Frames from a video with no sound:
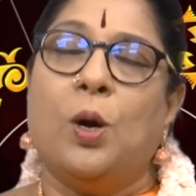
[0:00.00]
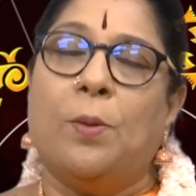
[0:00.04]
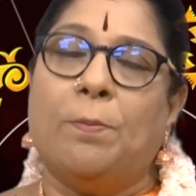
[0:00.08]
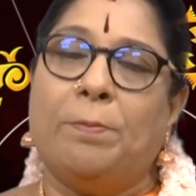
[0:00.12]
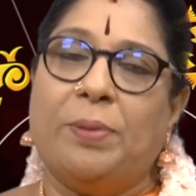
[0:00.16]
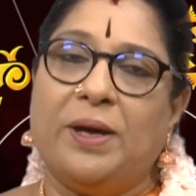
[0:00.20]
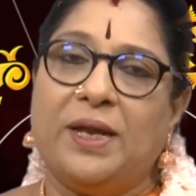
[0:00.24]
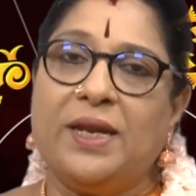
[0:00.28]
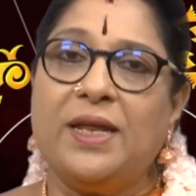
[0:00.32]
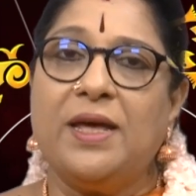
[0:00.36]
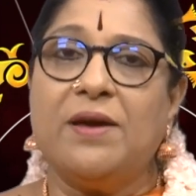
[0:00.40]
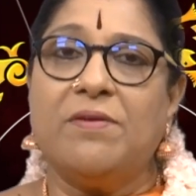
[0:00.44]

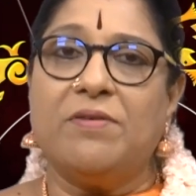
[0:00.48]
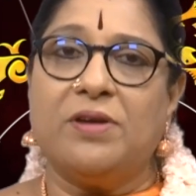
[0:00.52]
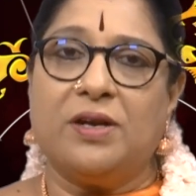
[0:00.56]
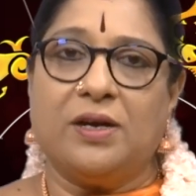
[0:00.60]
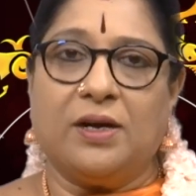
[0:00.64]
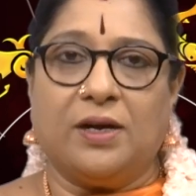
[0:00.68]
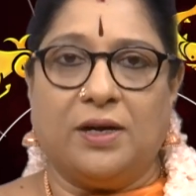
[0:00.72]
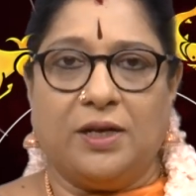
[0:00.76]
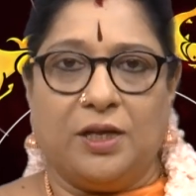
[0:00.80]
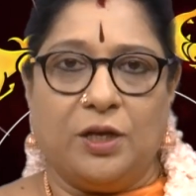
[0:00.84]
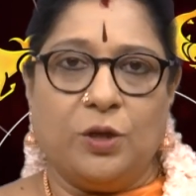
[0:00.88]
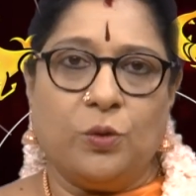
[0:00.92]

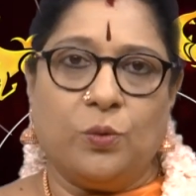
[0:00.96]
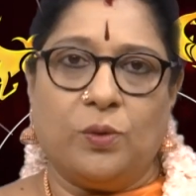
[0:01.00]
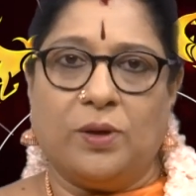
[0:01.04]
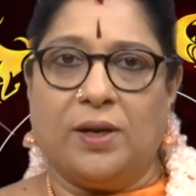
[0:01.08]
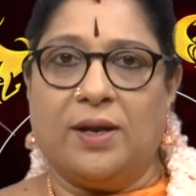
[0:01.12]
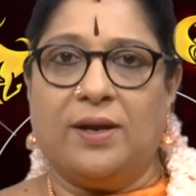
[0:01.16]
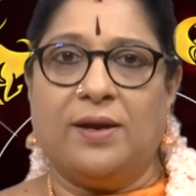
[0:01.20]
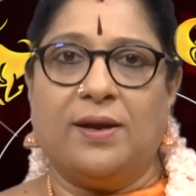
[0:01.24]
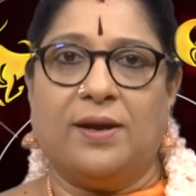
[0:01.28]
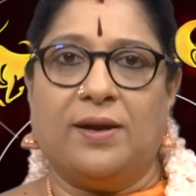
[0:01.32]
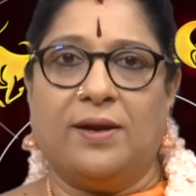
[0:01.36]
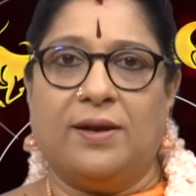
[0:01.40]
பெரியவர்களின்
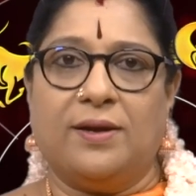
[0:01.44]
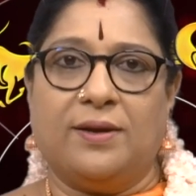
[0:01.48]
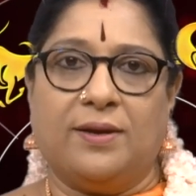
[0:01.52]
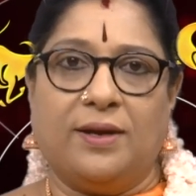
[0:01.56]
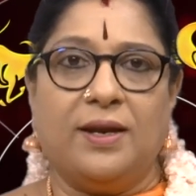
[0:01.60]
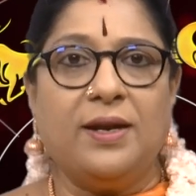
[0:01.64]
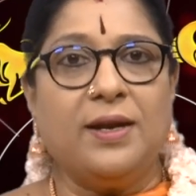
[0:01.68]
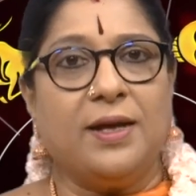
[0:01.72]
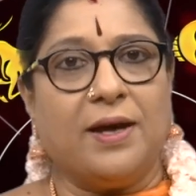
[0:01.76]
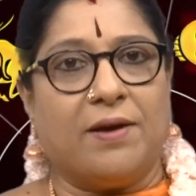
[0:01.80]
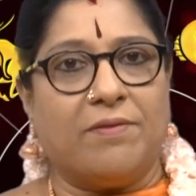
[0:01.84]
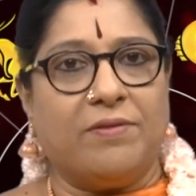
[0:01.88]
உடல்
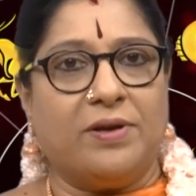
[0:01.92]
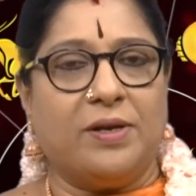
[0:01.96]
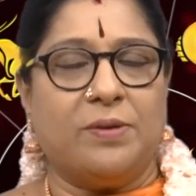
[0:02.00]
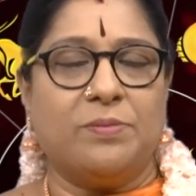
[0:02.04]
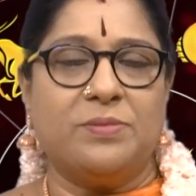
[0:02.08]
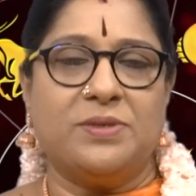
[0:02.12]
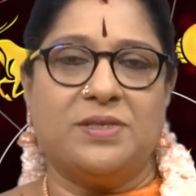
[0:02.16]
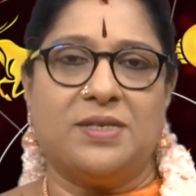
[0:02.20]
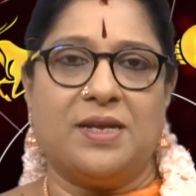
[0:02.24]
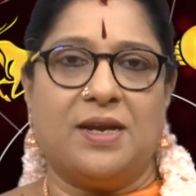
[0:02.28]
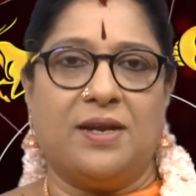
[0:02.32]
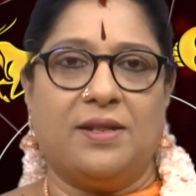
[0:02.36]
நலனில் கவனம்
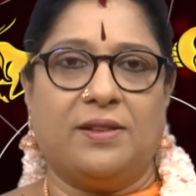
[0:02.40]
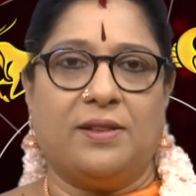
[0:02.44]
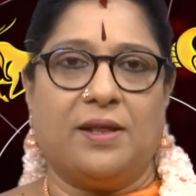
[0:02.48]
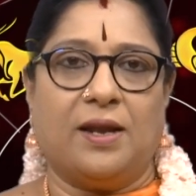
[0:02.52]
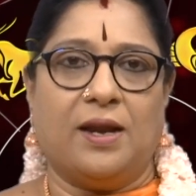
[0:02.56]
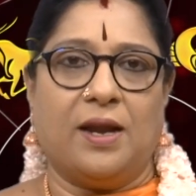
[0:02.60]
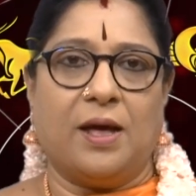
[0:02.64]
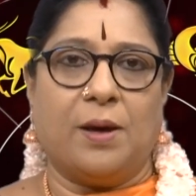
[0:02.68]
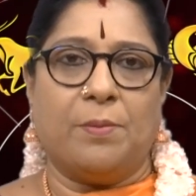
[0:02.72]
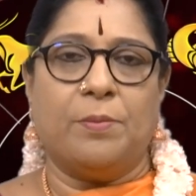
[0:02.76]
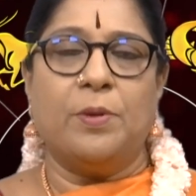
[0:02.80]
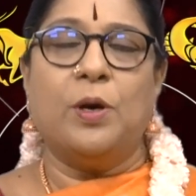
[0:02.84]

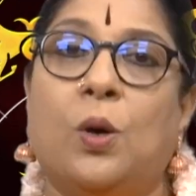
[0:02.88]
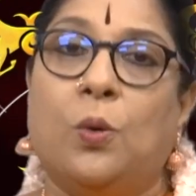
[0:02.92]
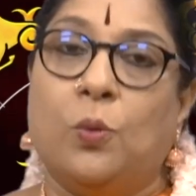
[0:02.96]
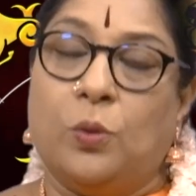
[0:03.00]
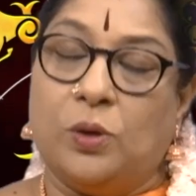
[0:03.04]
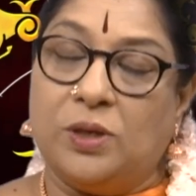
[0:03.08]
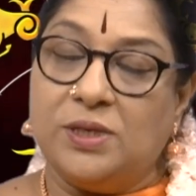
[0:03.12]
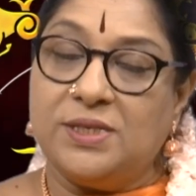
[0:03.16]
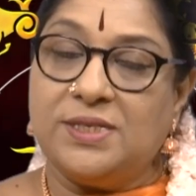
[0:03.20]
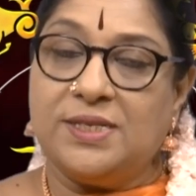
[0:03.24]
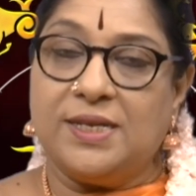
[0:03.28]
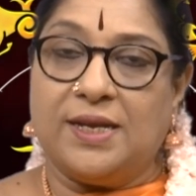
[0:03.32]
செலுத்தலாம்
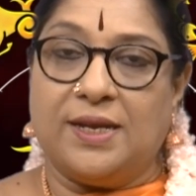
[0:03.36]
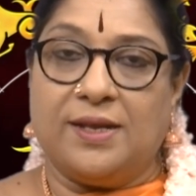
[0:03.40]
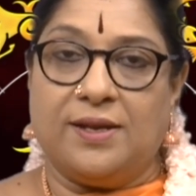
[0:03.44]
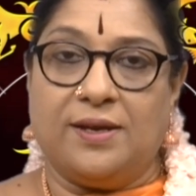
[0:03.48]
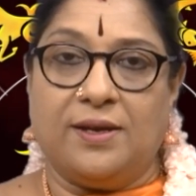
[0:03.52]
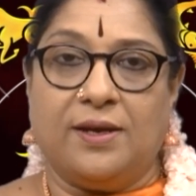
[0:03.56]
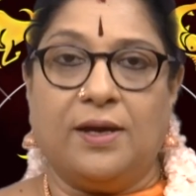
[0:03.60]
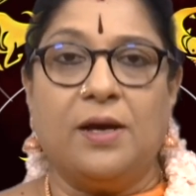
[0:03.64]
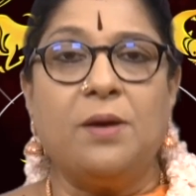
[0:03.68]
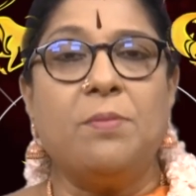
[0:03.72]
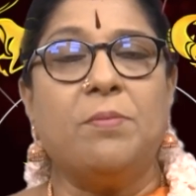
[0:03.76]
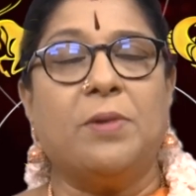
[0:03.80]
ஒரு
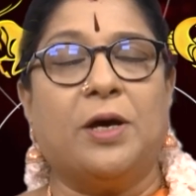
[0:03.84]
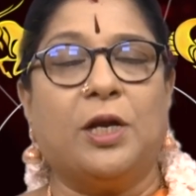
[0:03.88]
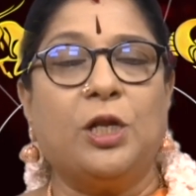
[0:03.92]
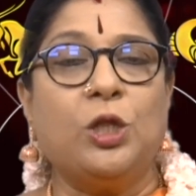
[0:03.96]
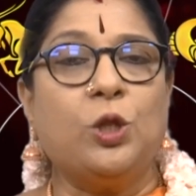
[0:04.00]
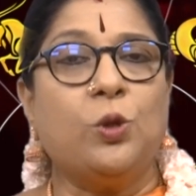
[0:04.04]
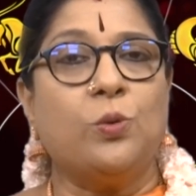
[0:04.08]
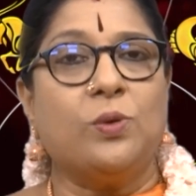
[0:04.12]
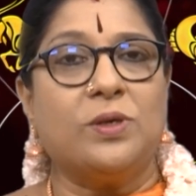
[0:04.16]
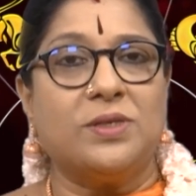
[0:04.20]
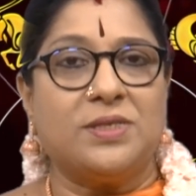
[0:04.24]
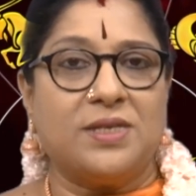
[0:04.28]
சிலருக்கு
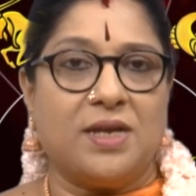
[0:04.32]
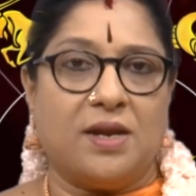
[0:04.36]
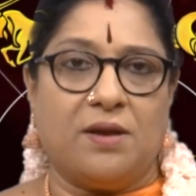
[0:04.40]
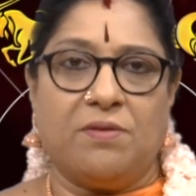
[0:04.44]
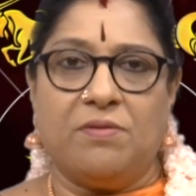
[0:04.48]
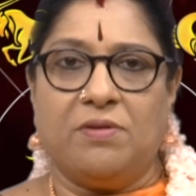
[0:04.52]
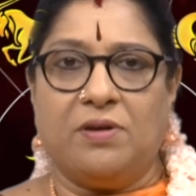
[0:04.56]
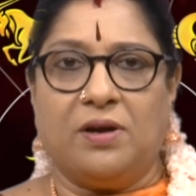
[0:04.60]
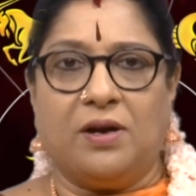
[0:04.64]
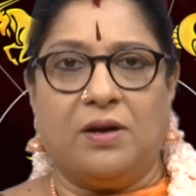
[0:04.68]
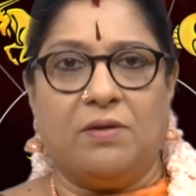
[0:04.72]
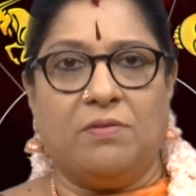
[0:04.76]
மருத்துவ
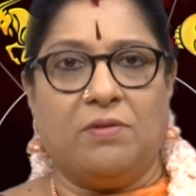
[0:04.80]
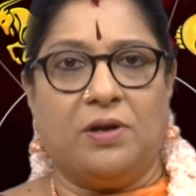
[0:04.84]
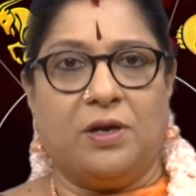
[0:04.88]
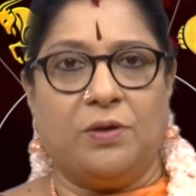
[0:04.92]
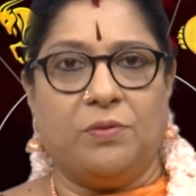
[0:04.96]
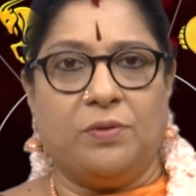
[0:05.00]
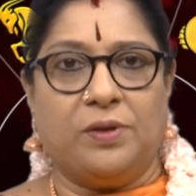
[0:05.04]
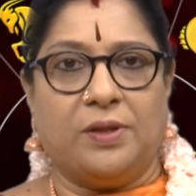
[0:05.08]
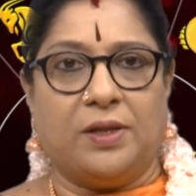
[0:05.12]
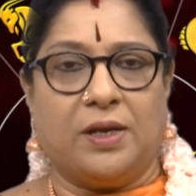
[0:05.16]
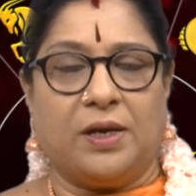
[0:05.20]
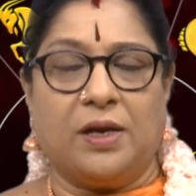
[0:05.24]
செலவுகள்
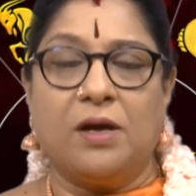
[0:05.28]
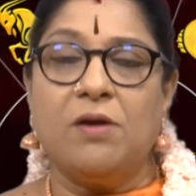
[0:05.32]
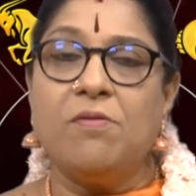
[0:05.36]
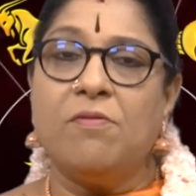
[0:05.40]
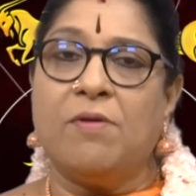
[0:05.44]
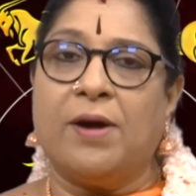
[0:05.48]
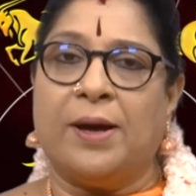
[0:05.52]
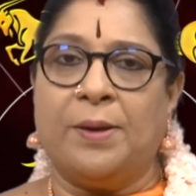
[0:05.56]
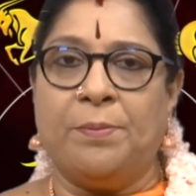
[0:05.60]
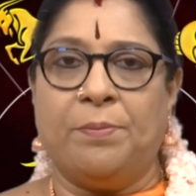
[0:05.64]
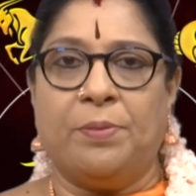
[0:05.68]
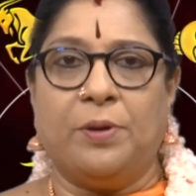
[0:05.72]
வருவதற்கு
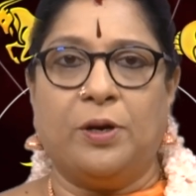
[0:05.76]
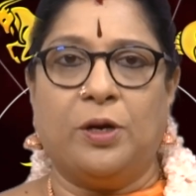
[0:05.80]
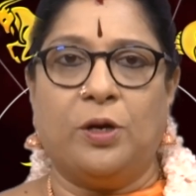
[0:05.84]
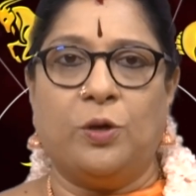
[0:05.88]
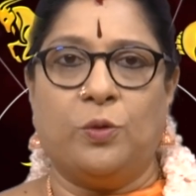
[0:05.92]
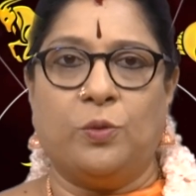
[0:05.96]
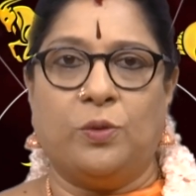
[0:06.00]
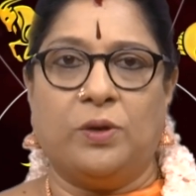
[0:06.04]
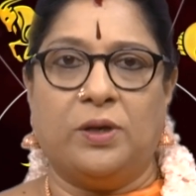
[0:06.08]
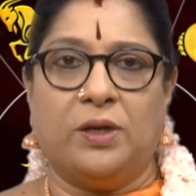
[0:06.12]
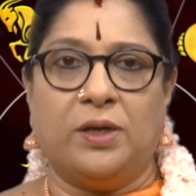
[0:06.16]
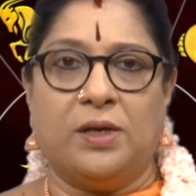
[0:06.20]
வாய்ப்புகள்
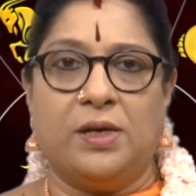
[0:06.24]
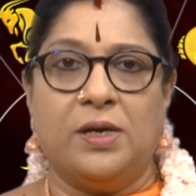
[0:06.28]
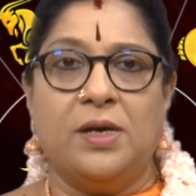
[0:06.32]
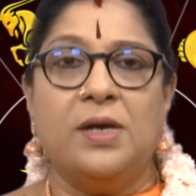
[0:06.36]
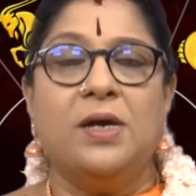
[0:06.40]
உண்டு